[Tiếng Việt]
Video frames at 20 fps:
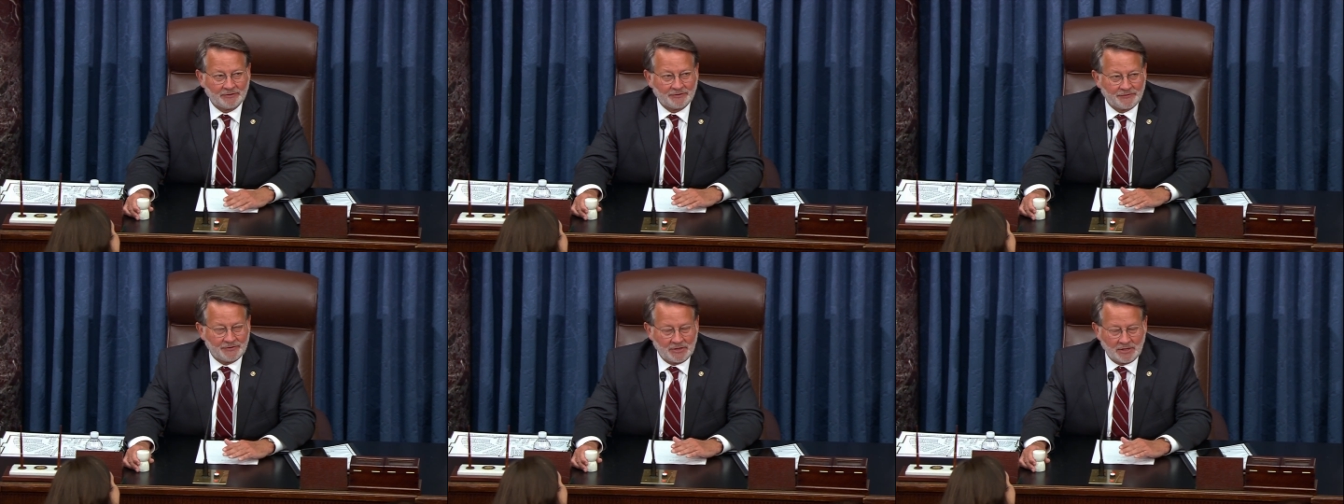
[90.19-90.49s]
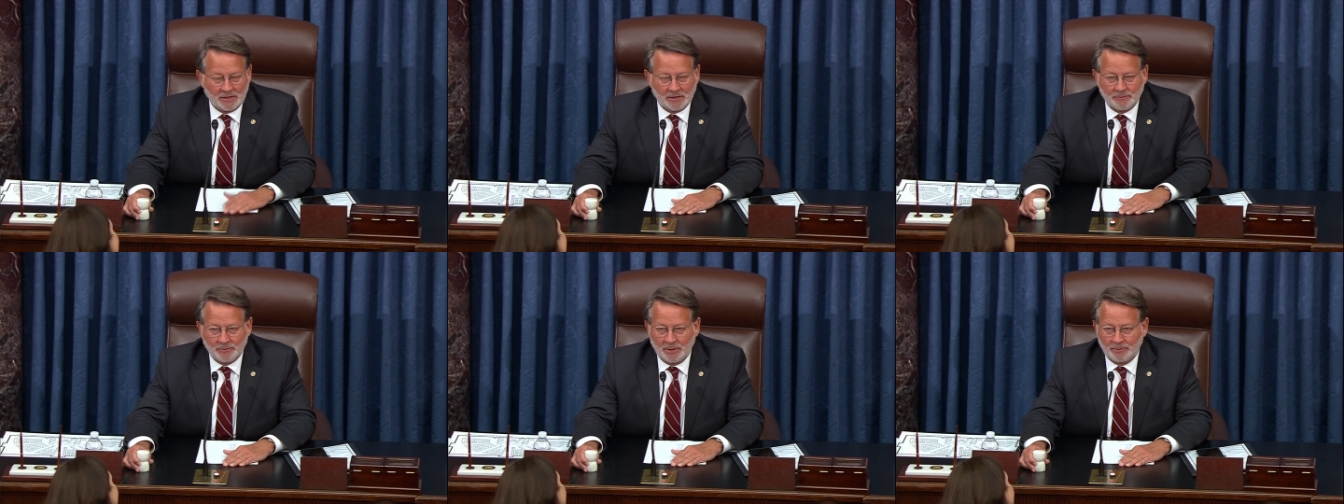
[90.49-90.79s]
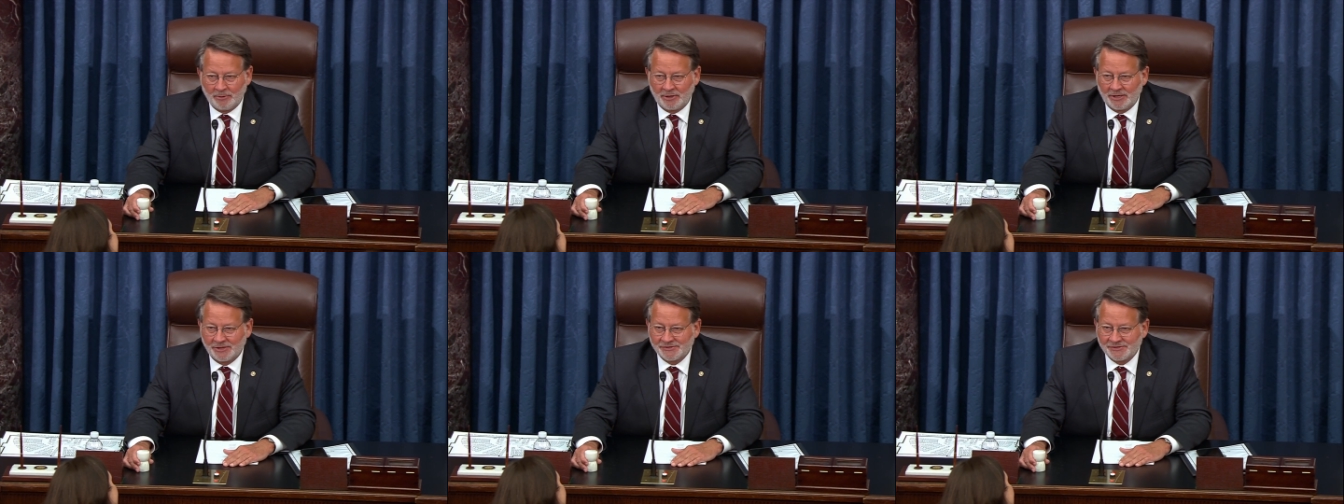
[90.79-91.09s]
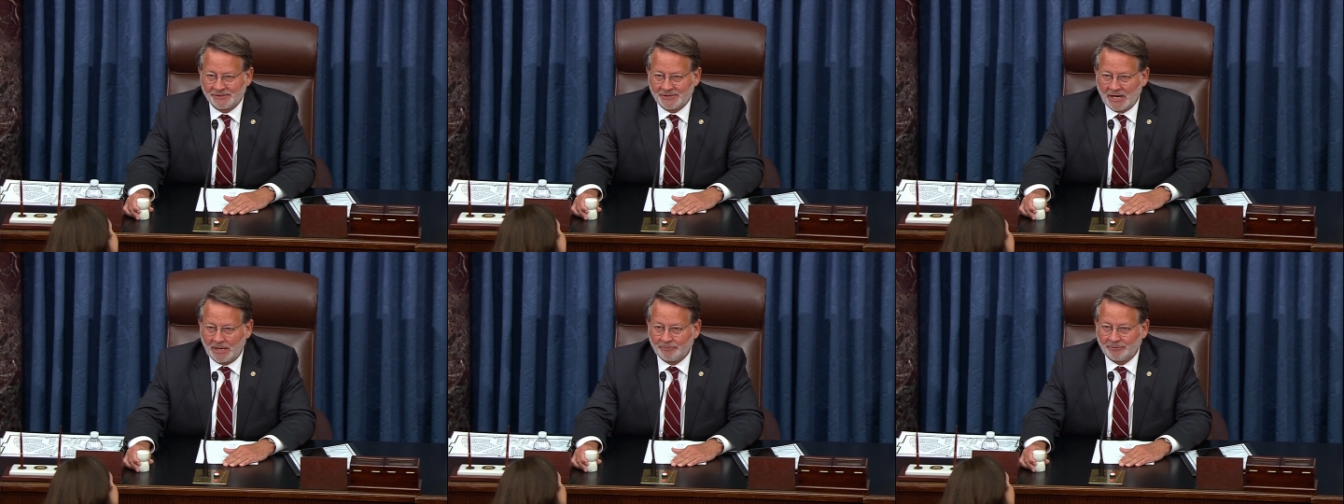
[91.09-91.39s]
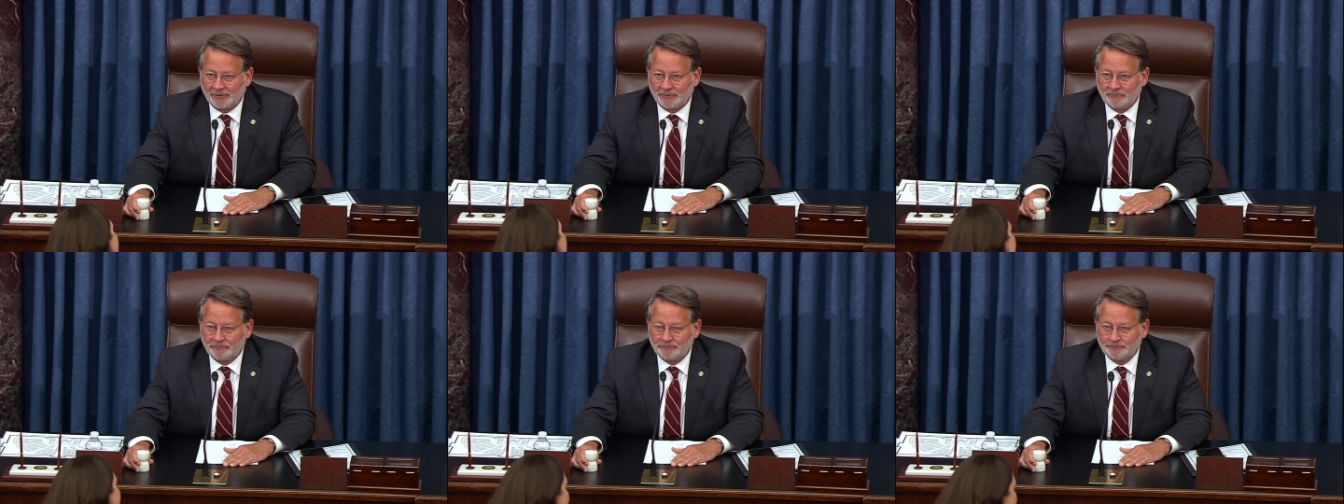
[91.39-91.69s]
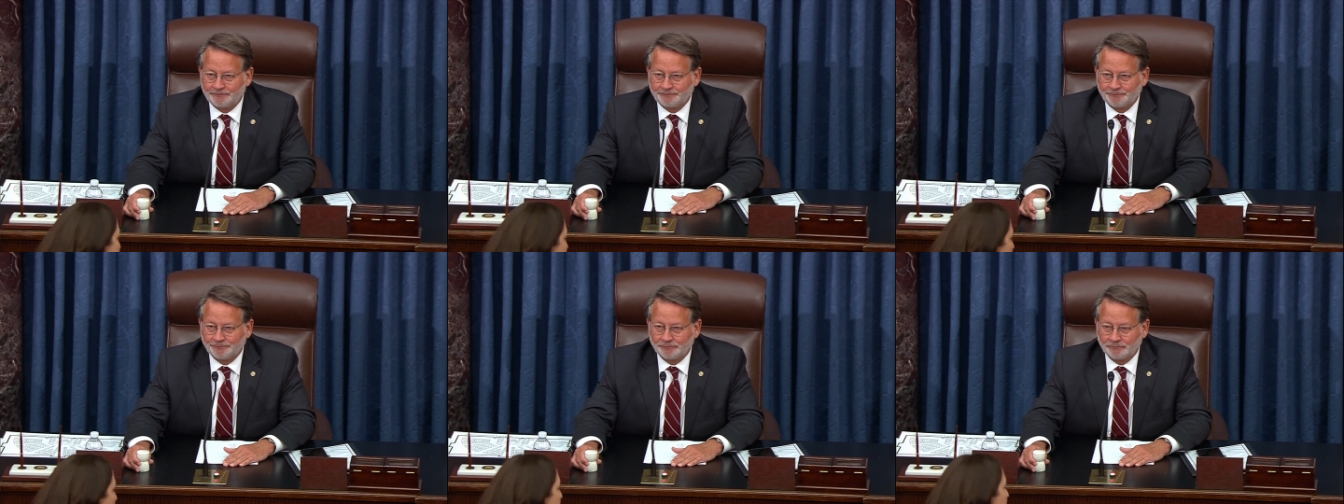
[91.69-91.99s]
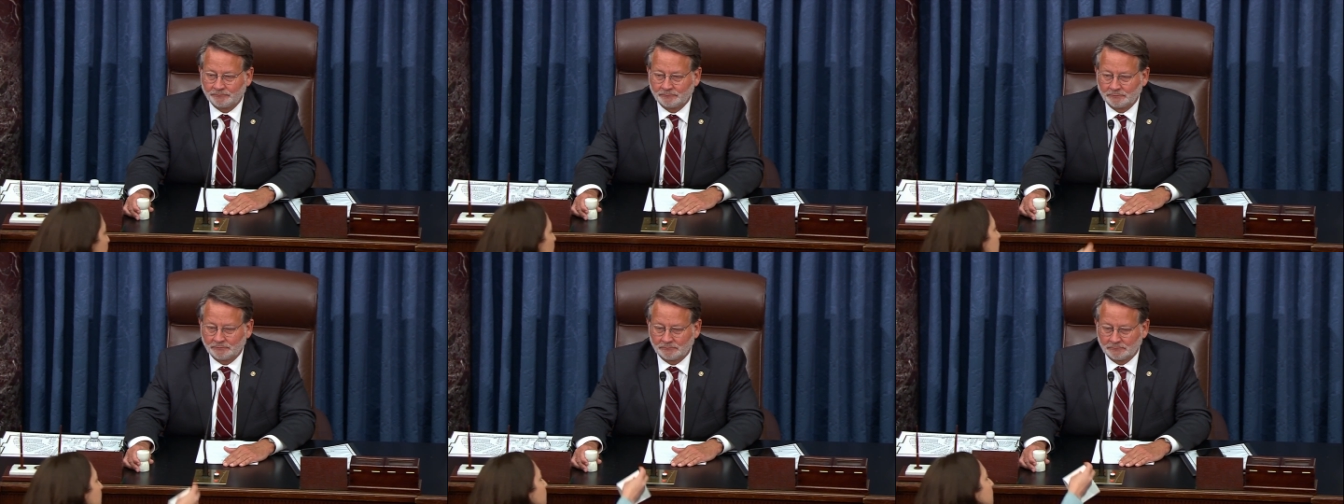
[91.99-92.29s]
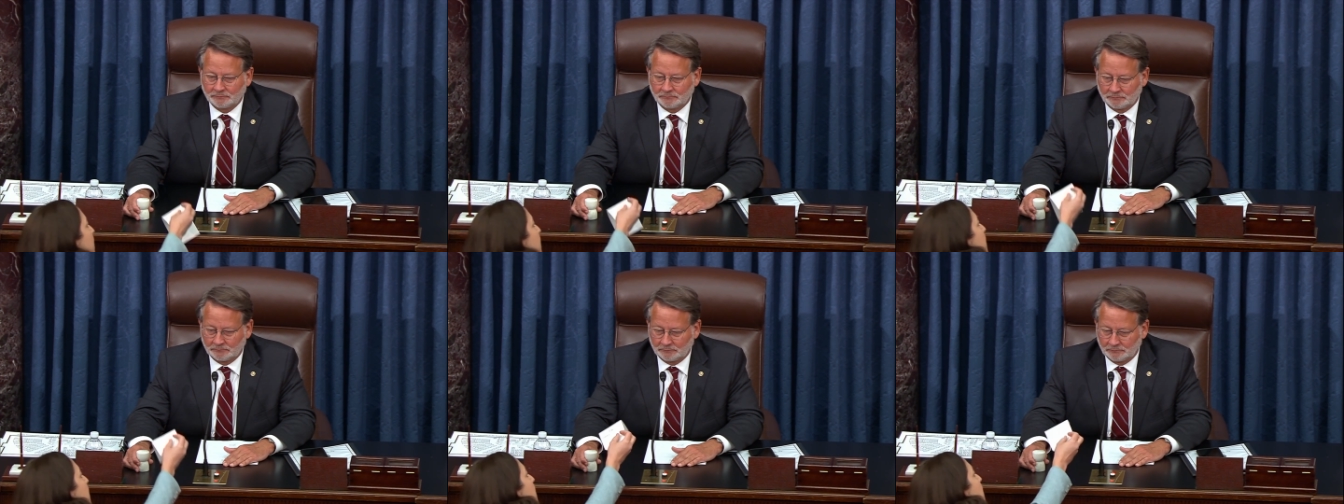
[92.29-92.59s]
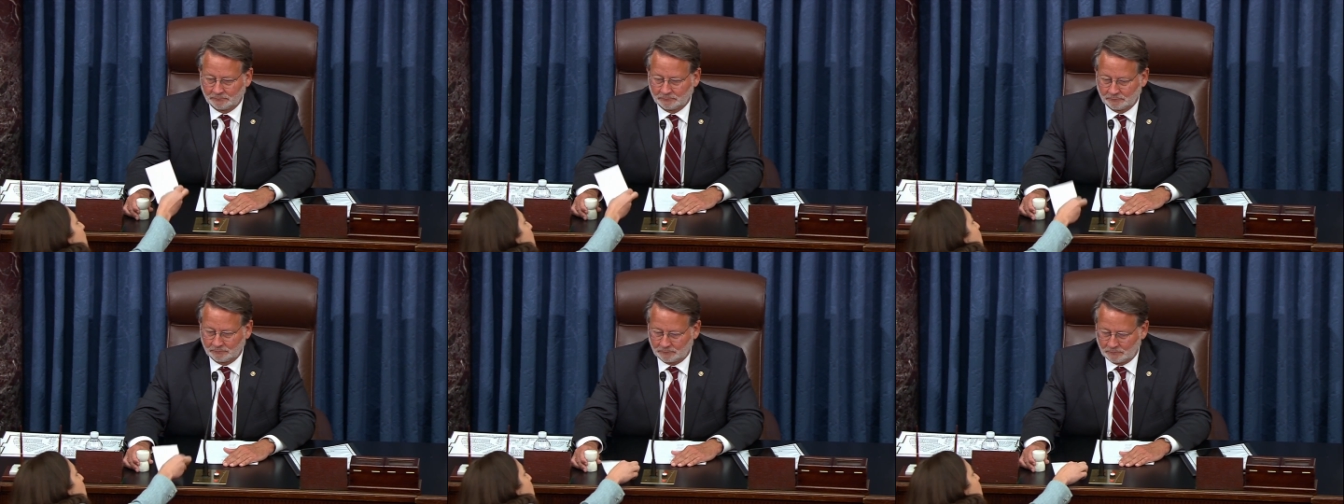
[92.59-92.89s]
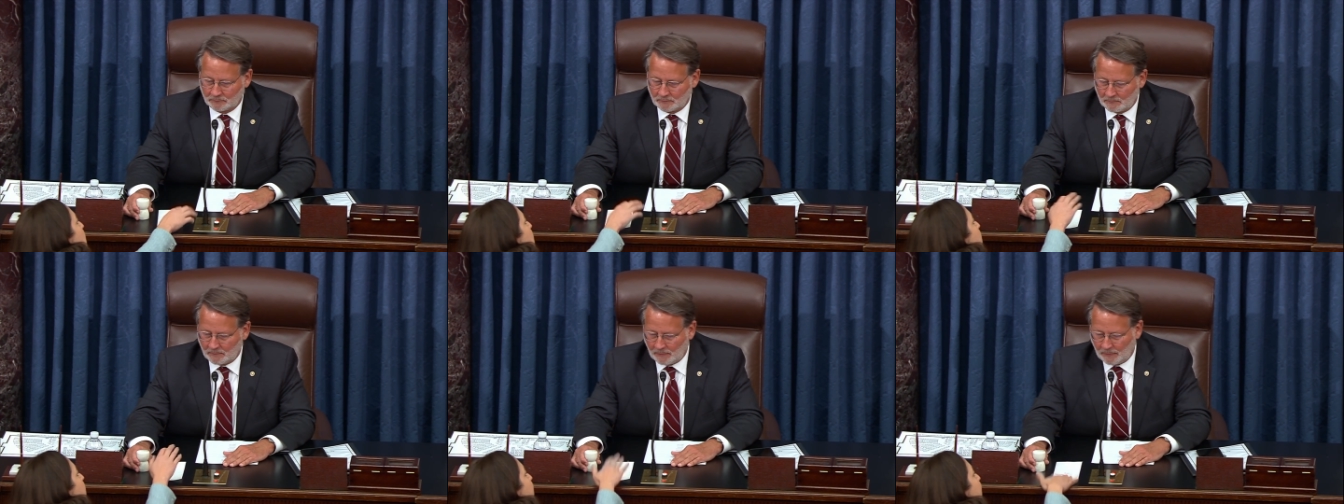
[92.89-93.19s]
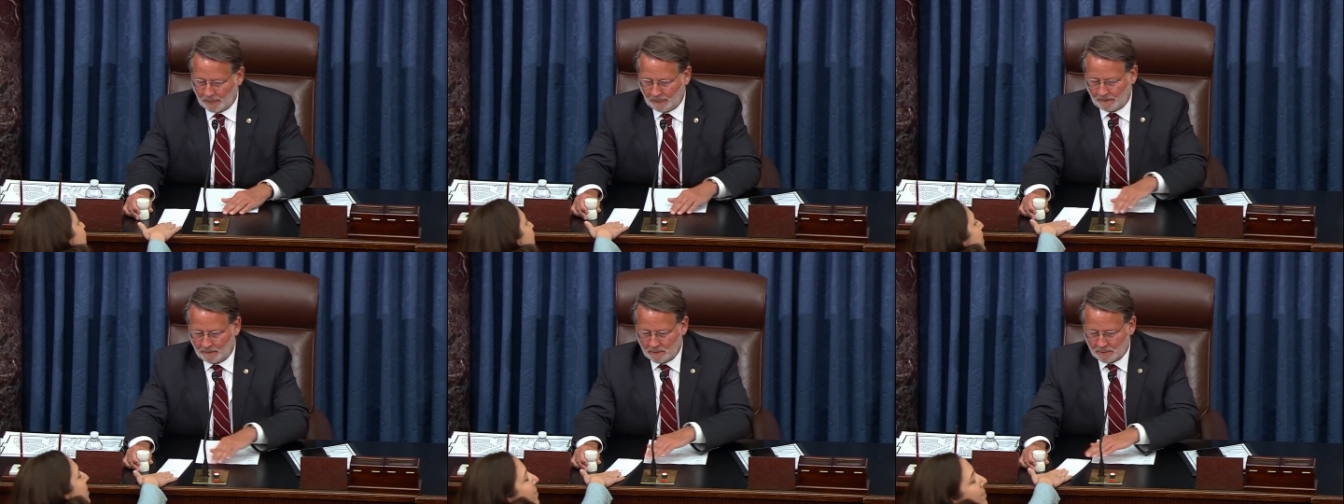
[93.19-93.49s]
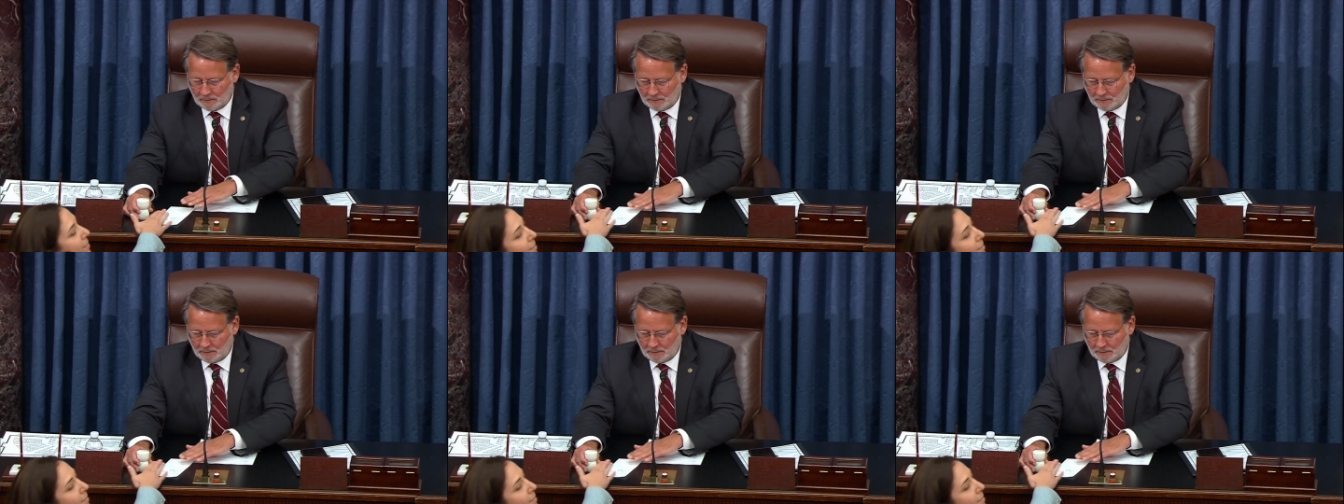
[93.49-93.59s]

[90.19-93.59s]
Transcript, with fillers: Yêu cầu cấm tài trợ của Thượng nghị sĩ Paul sau đó đã được gửi đến